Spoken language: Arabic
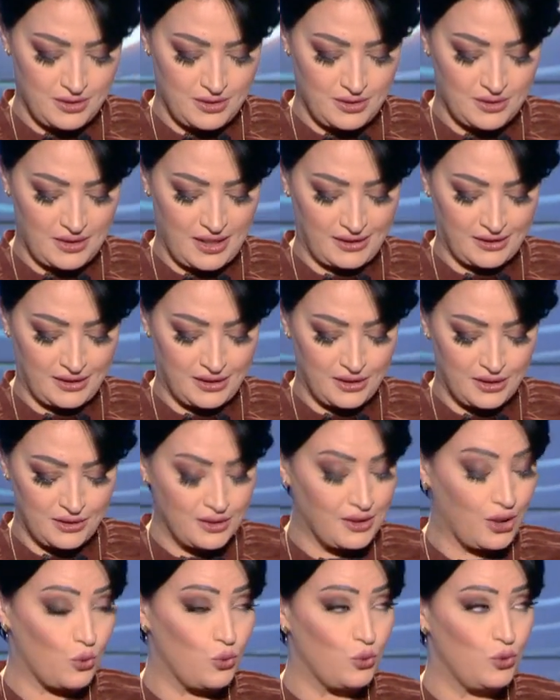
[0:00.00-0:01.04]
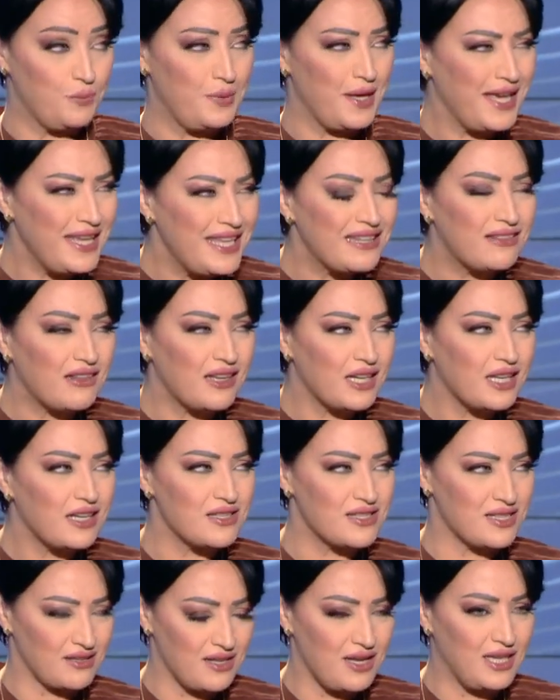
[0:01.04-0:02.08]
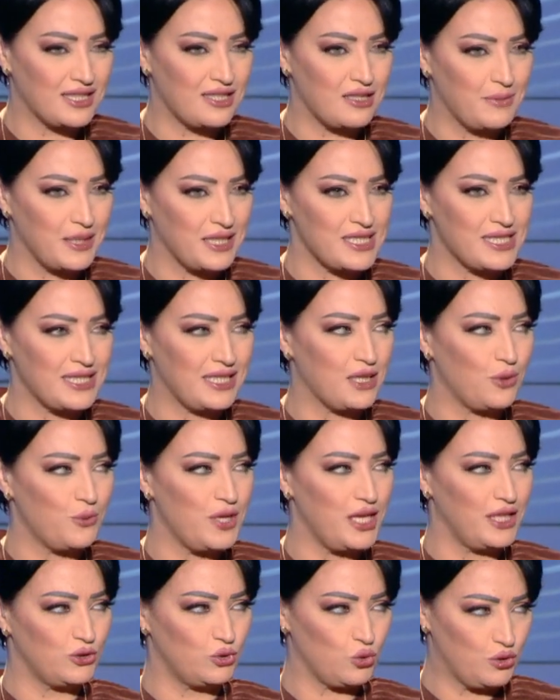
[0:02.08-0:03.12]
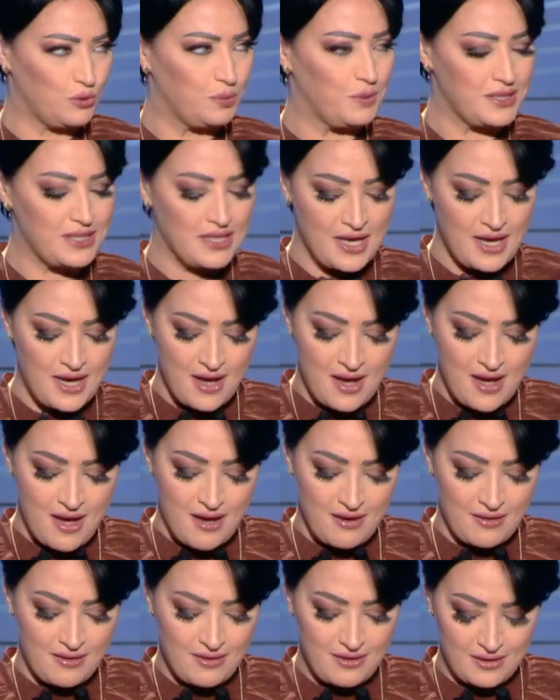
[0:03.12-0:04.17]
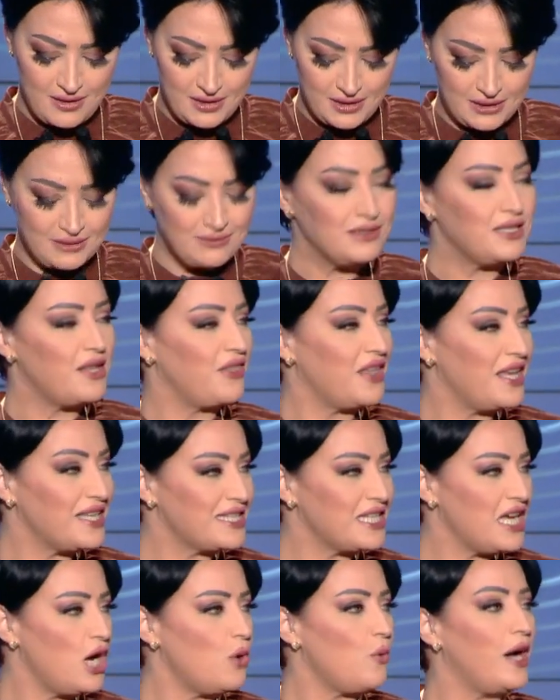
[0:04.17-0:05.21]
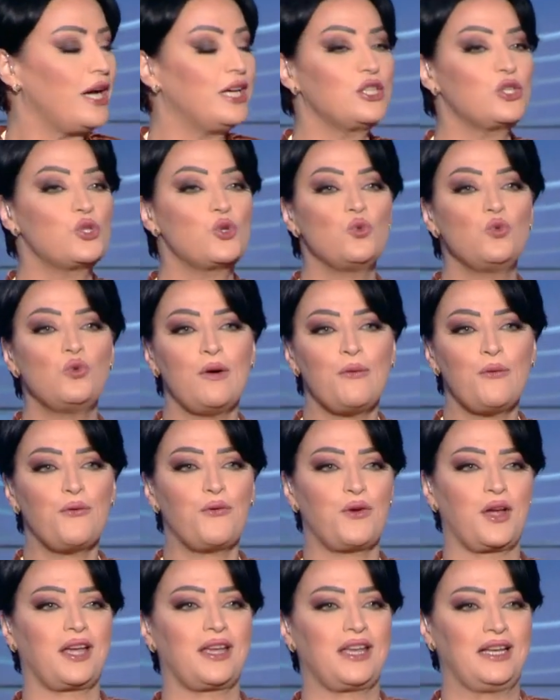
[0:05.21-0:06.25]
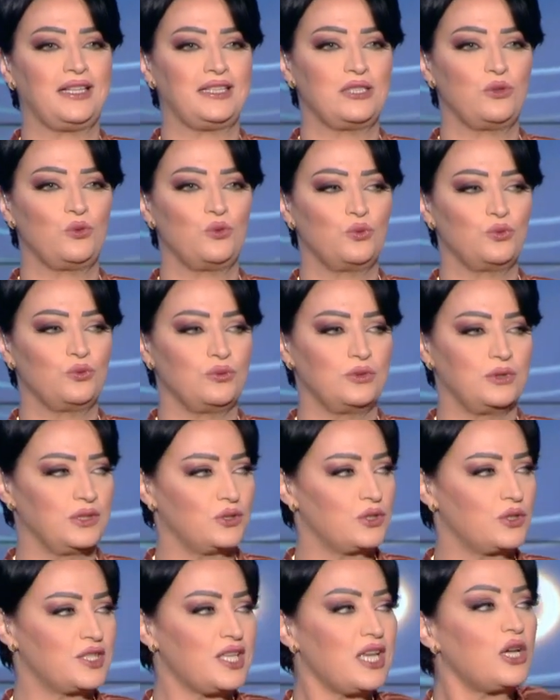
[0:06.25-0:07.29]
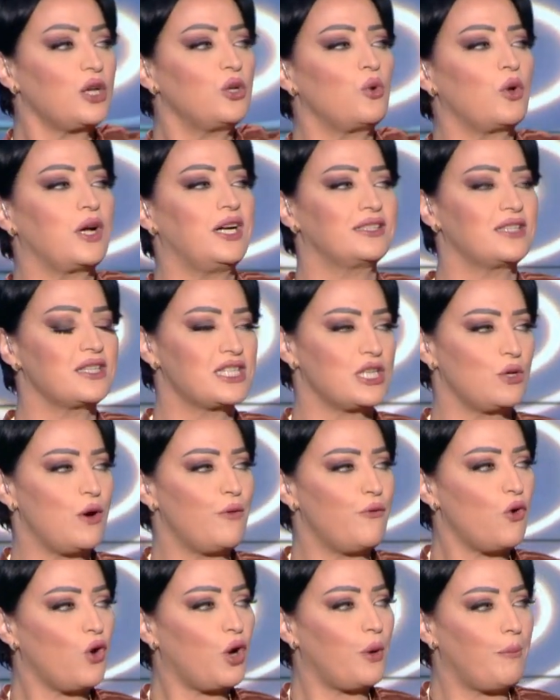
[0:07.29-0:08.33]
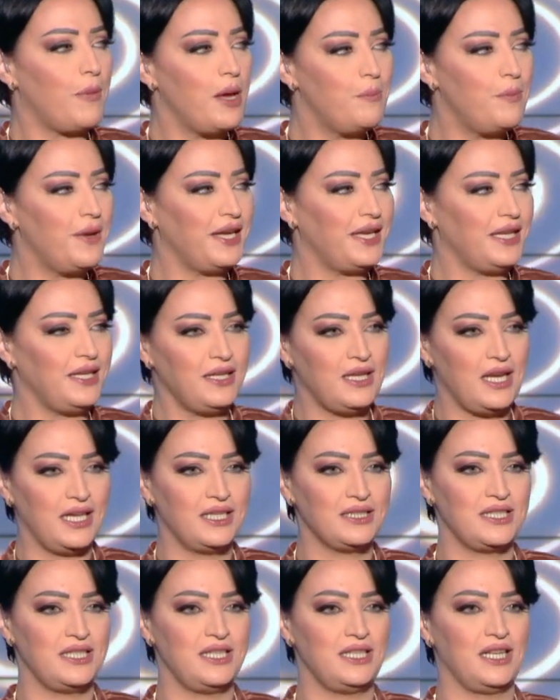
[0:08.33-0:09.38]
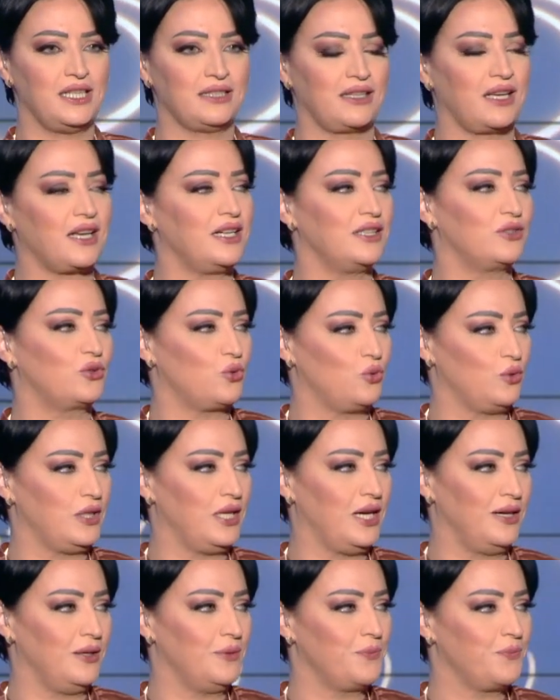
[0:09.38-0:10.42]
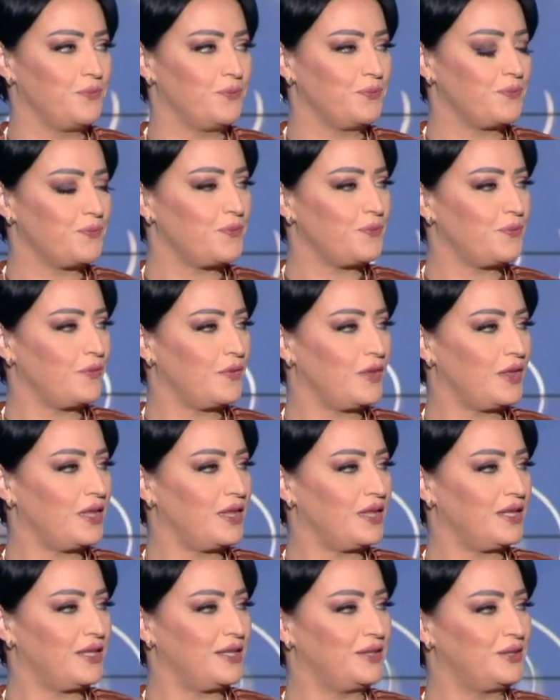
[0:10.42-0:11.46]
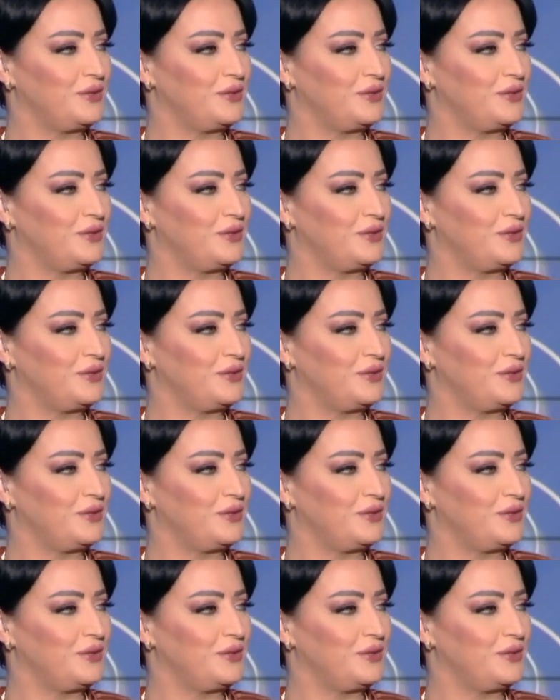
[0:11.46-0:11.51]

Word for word: دعنا نقول باي طريقه استطاعت المراه الصحراويه ان تثبت ذاتها وان توفق يعني تخلق هذا التوافق ما بين هذه النقاط كلها صحيح